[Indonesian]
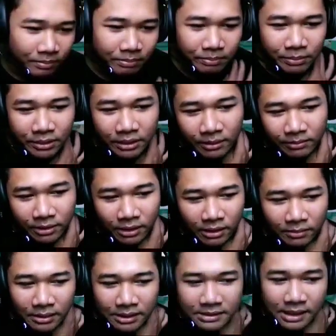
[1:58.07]
Pendaftaran
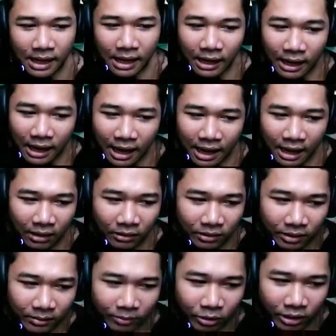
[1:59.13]
masalah. Oke,
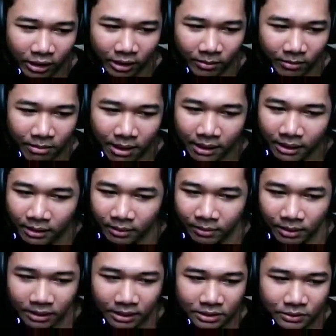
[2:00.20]
okay, mungkin ada bug ya.
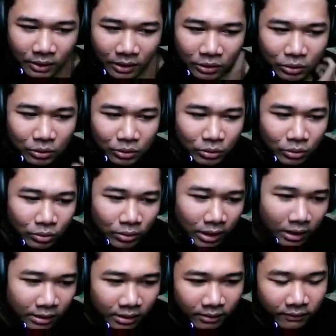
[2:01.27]
Batas waktu
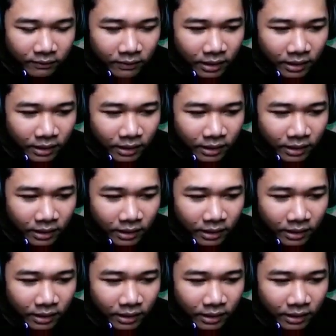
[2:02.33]
dukungan TV